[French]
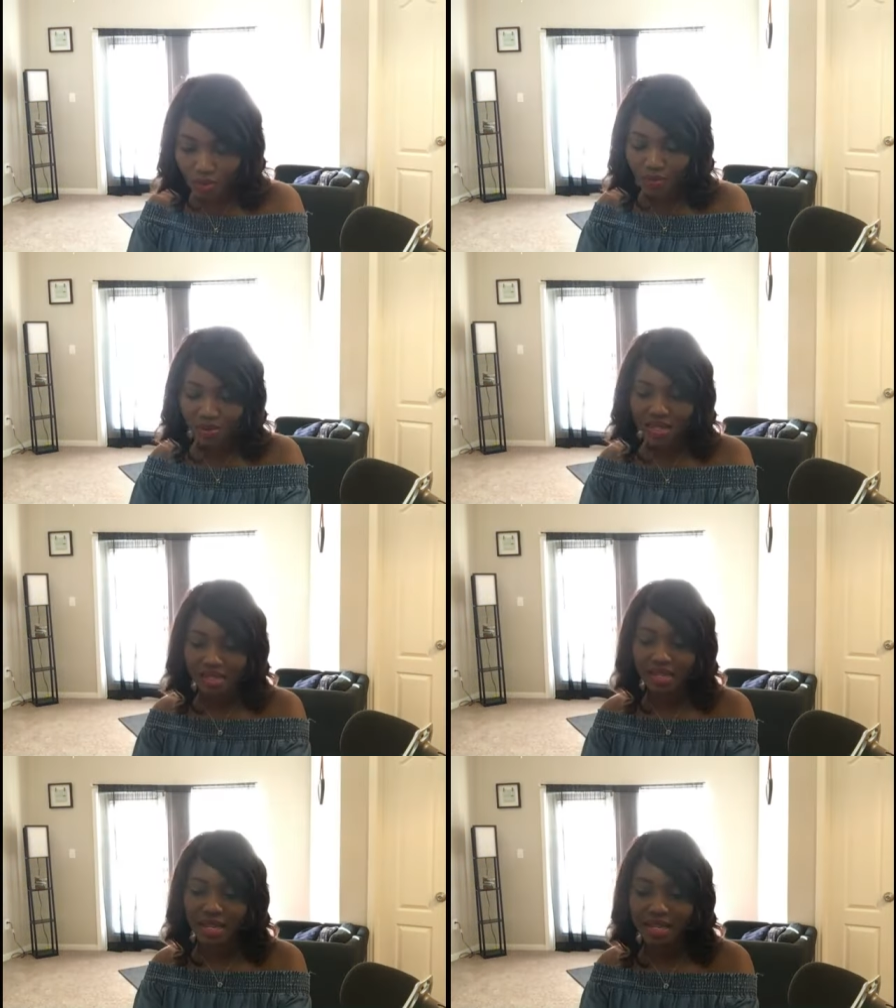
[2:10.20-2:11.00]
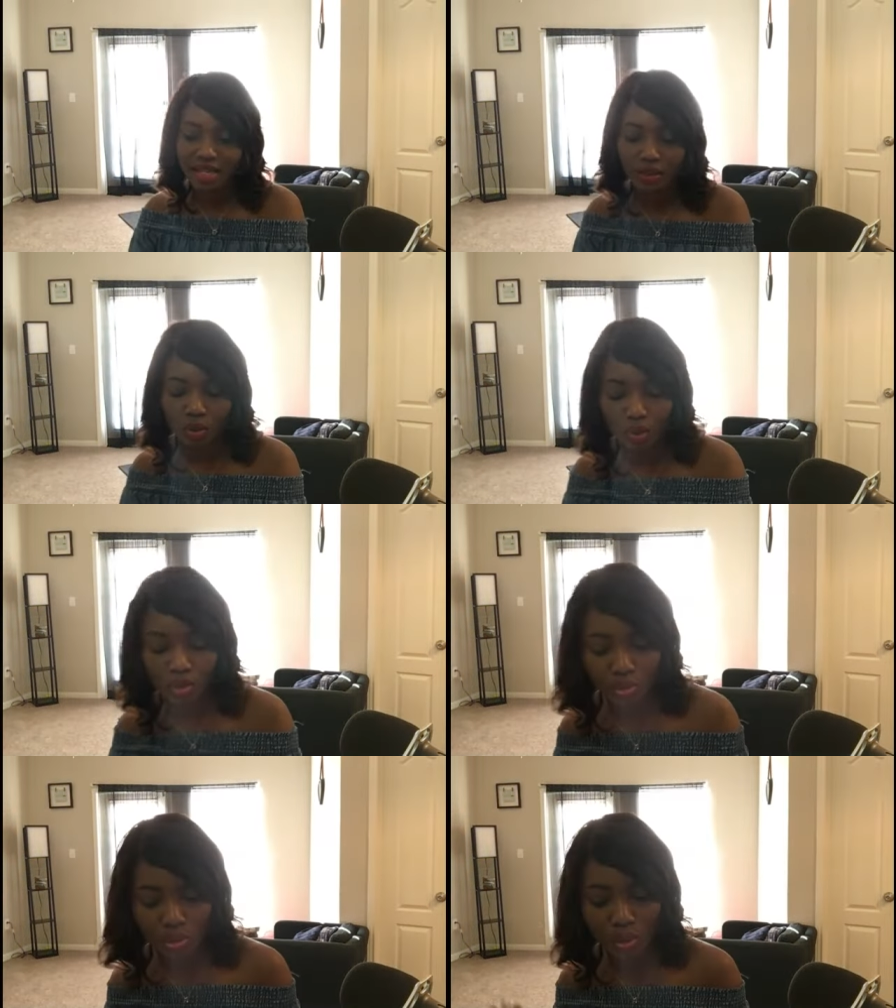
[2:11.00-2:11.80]
où vous essayez de
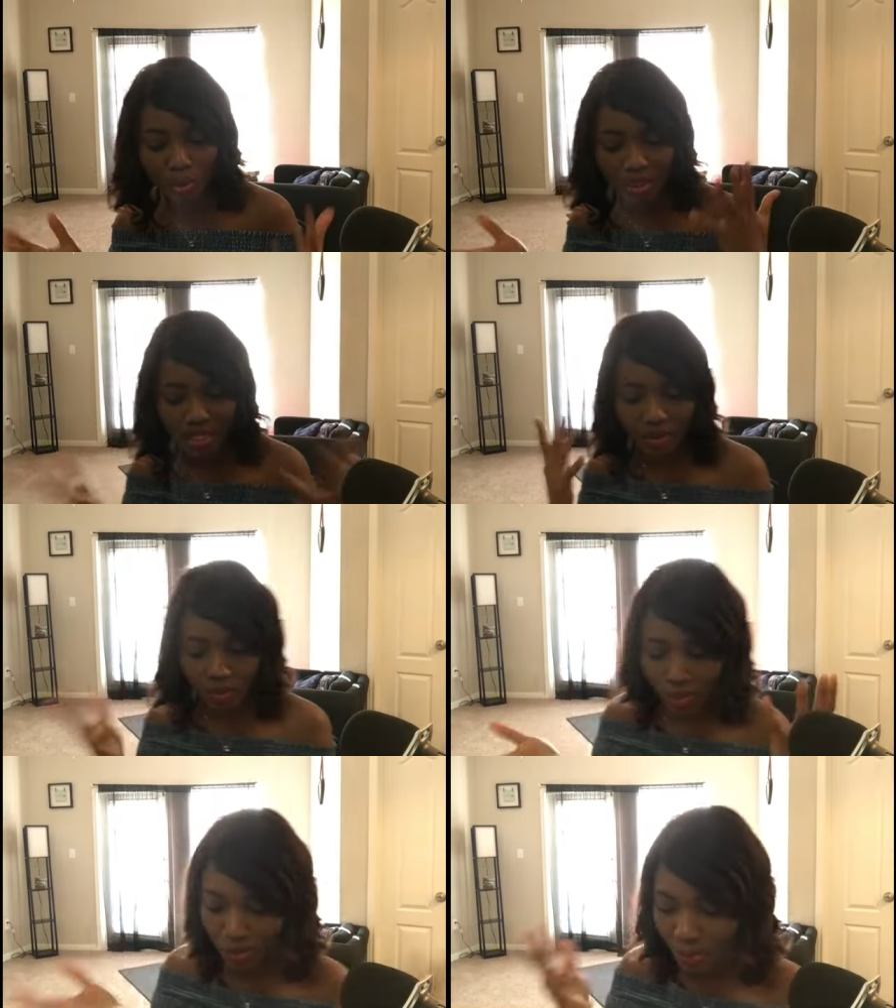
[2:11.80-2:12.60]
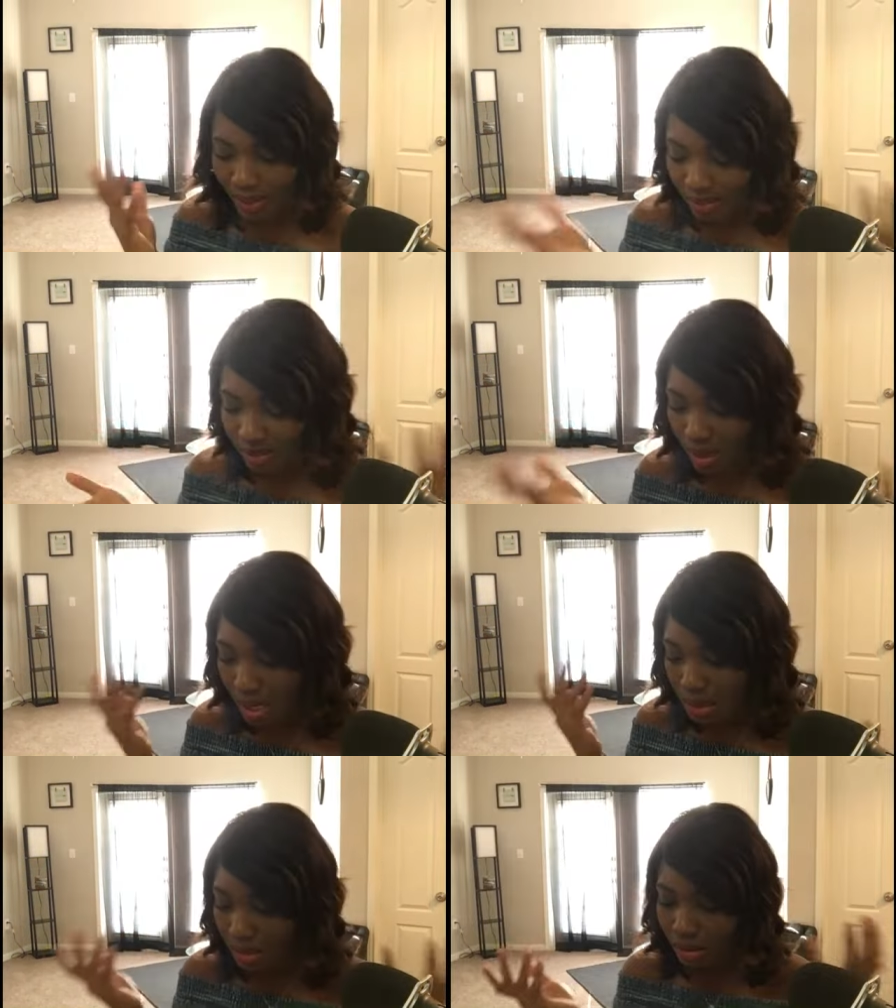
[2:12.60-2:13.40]
jongler deux
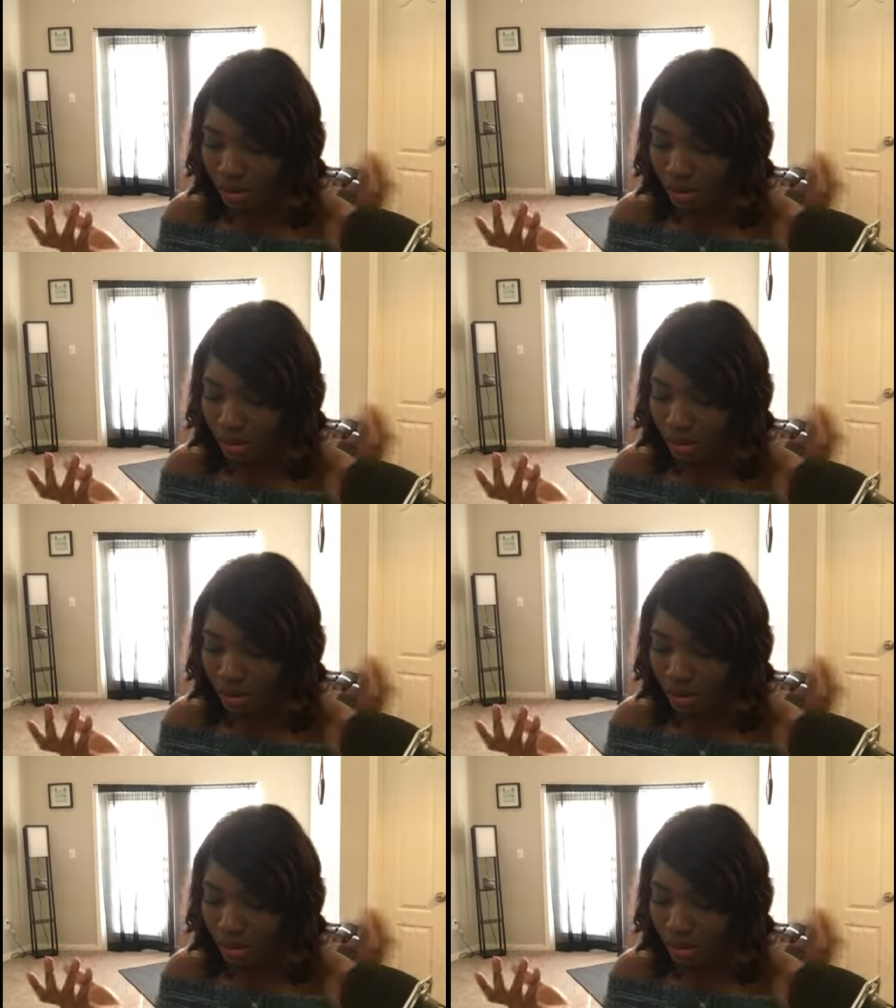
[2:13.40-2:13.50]
personnes